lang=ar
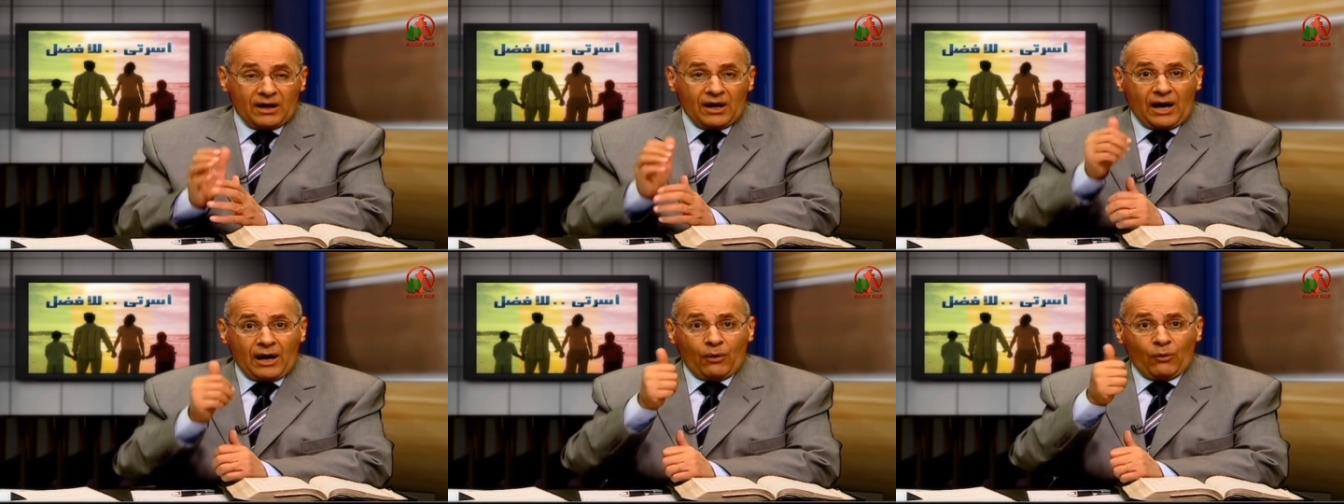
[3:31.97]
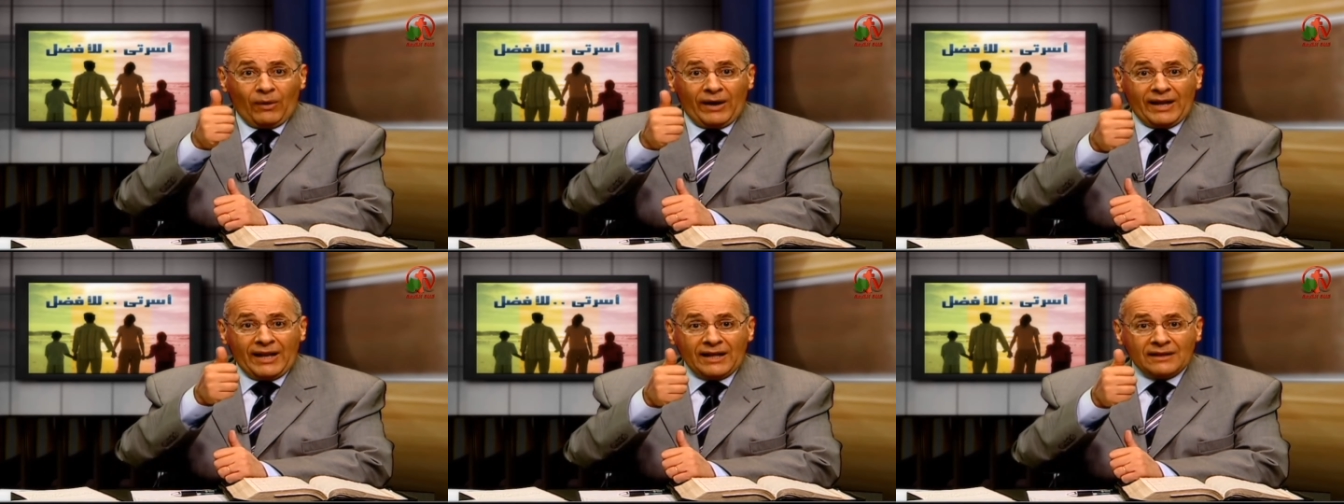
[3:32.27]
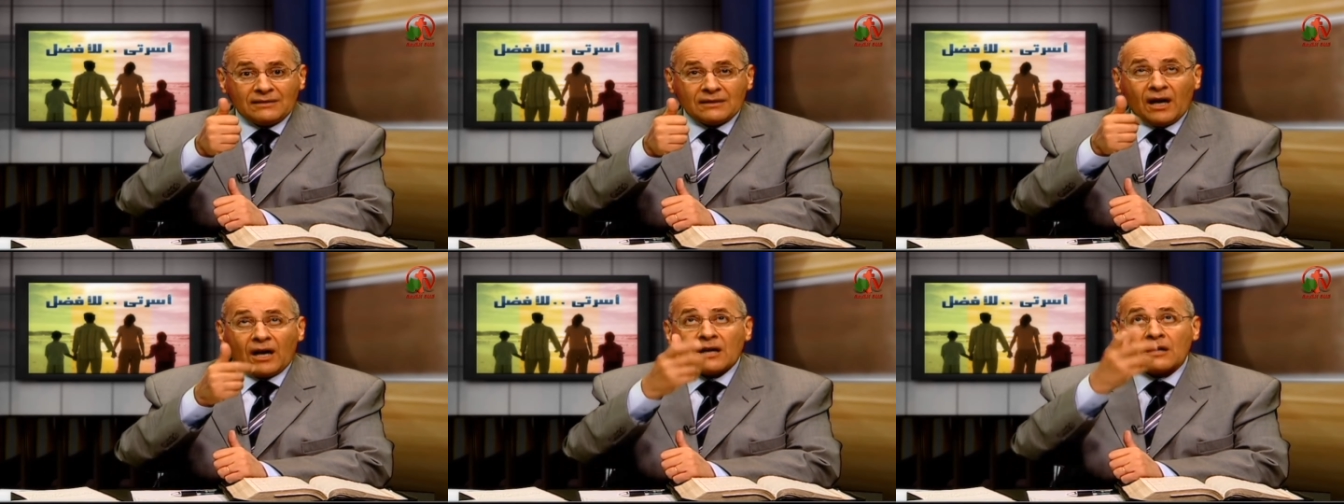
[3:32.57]

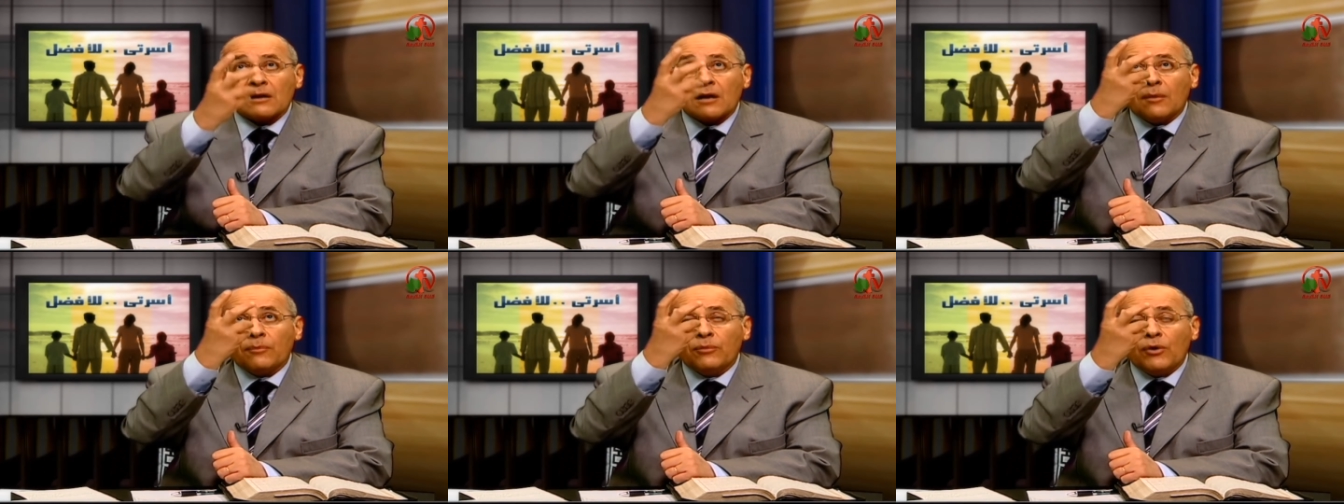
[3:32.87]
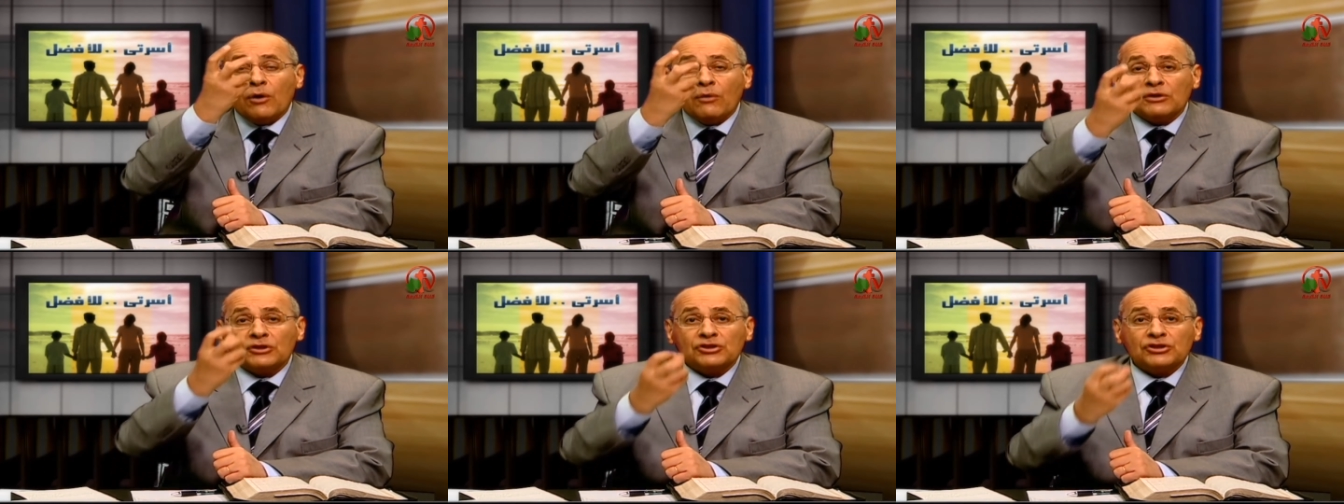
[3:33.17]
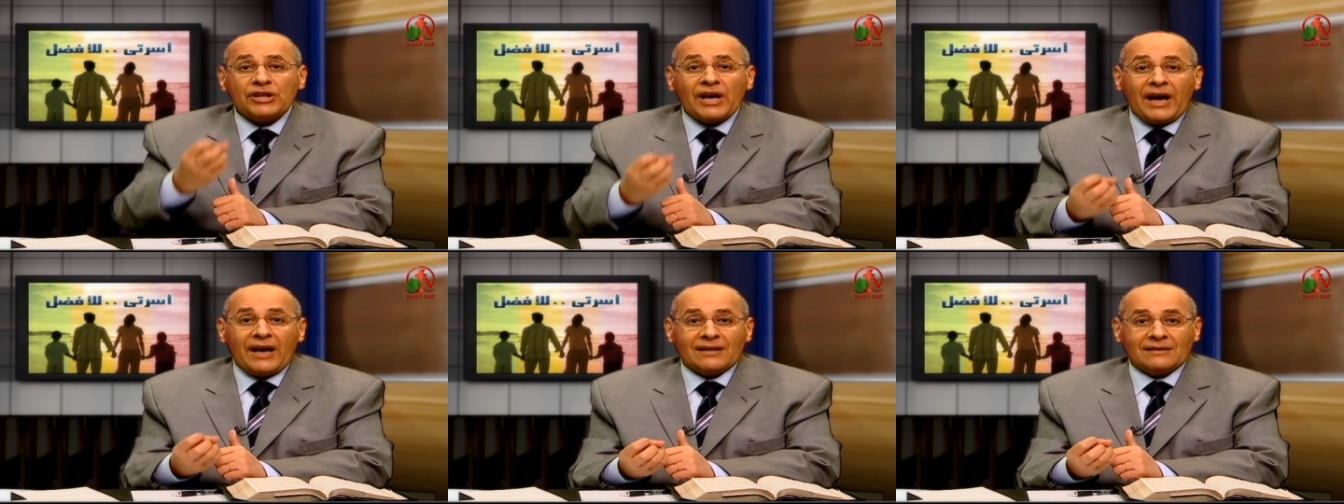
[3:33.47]
أولا الرب هو
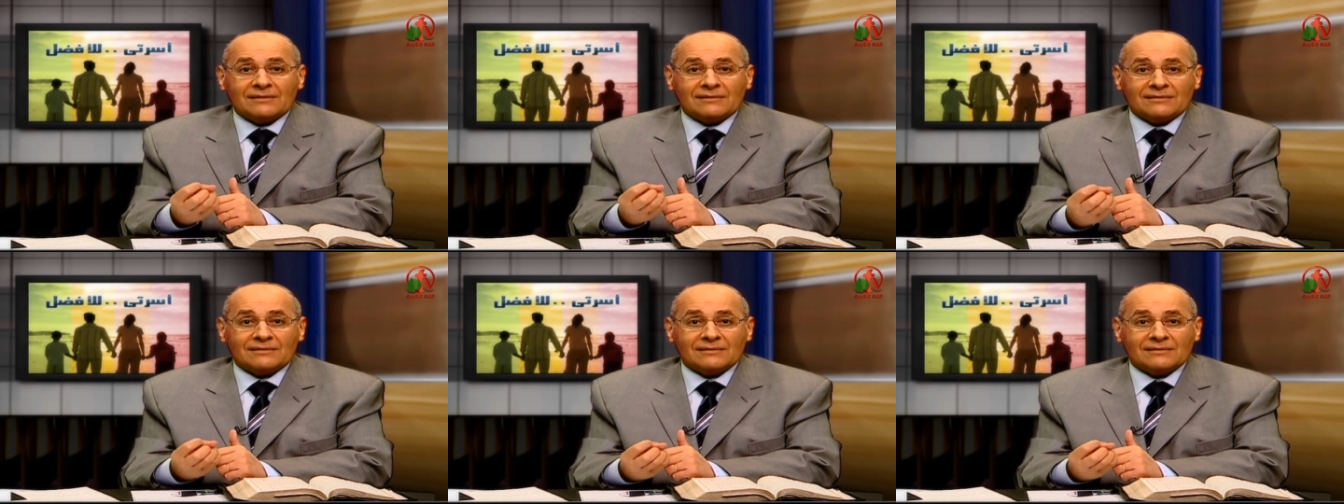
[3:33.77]
الشاهد